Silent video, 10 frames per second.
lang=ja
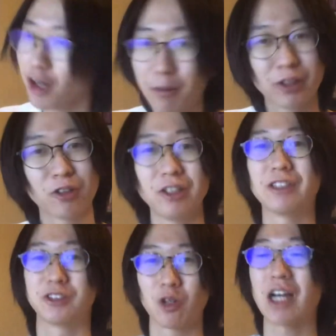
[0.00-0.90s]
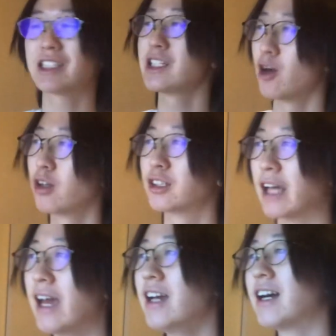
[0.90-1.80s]
今日僕この後忙しいよっていう
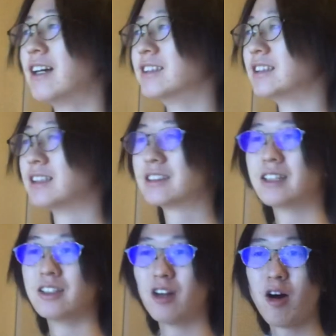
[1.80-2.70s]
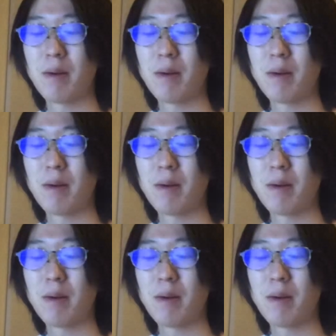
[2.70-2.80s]
ね、感じですけど、